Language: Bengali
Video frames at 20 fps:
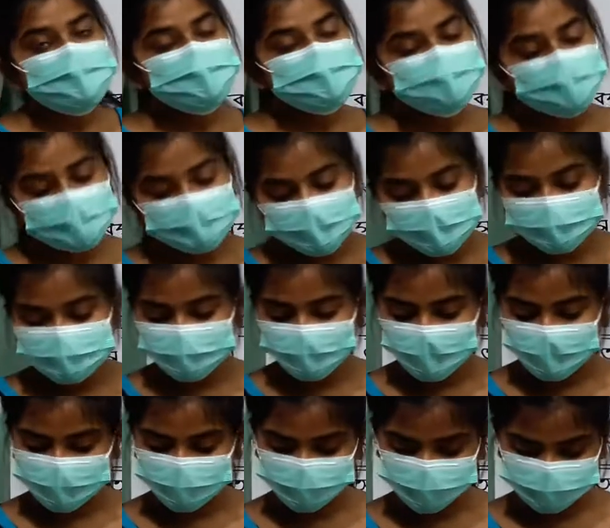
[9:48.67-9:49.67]
যৌগিক ফল
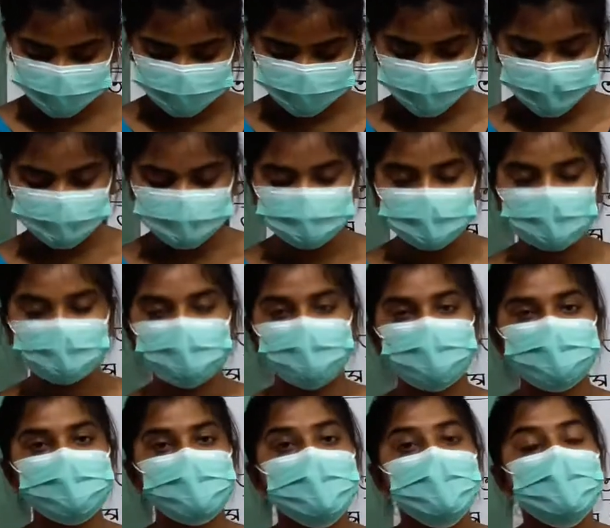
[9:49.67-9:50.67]
হচ্ছে যখন
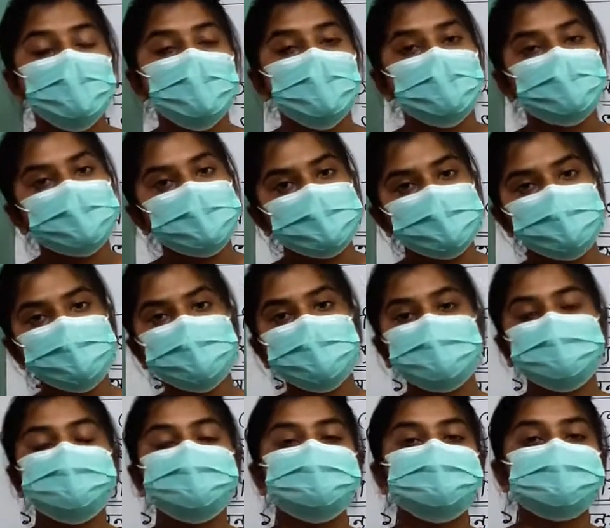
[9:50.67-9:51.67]
অনেকগুলো
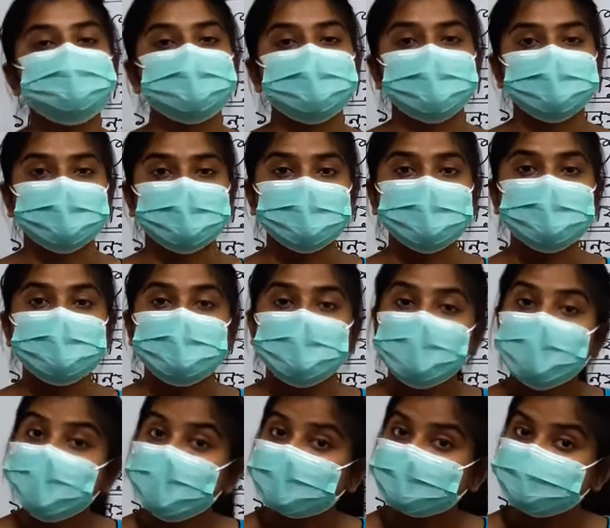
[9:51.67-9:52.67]
ফুল থেকে
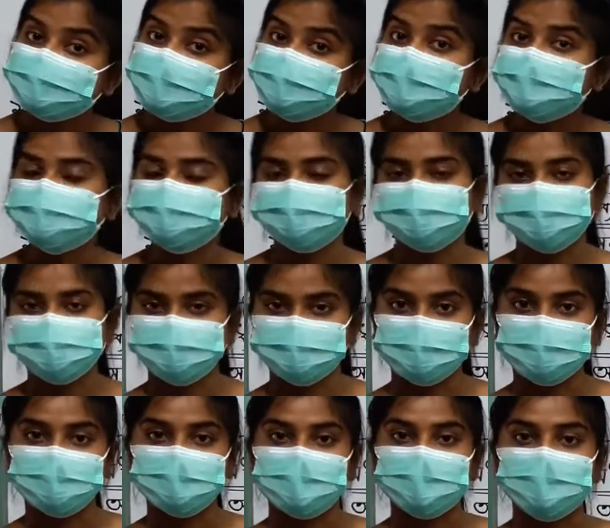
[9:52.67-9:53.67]
একটা মাত্র ফল
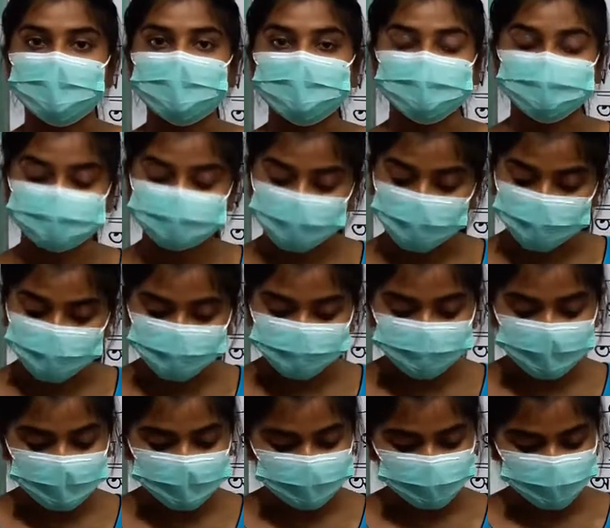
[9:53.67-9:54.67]
হয় তখন
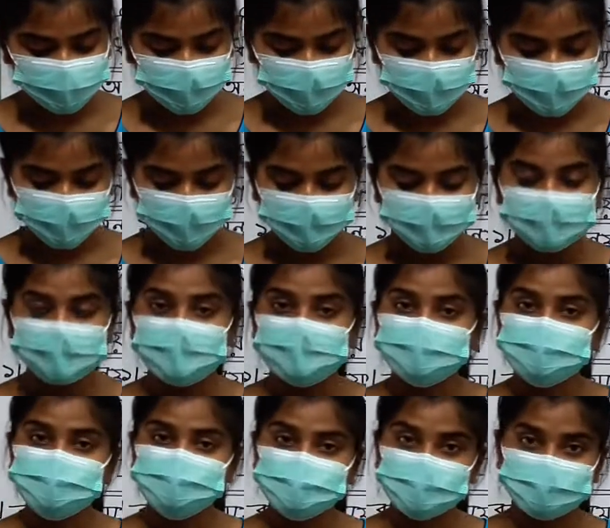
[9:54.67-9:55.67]
তাকে বলা হয়
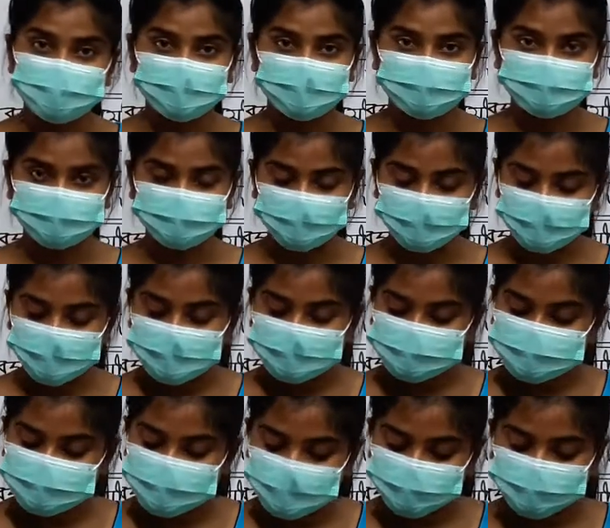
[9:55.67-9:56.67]
যৌগিক ফল
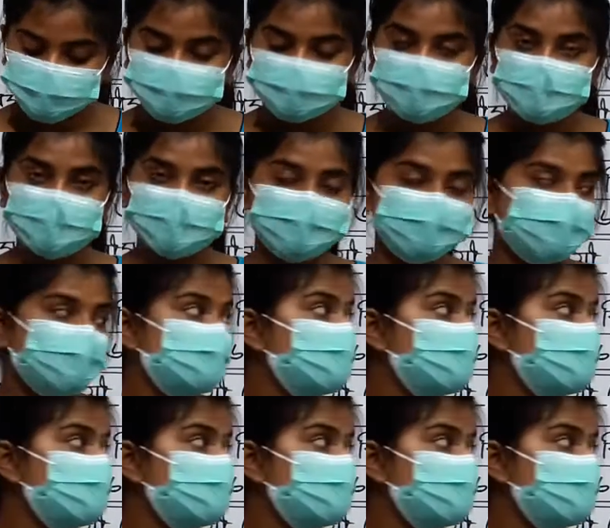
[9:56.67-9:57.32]
যেমন ধরো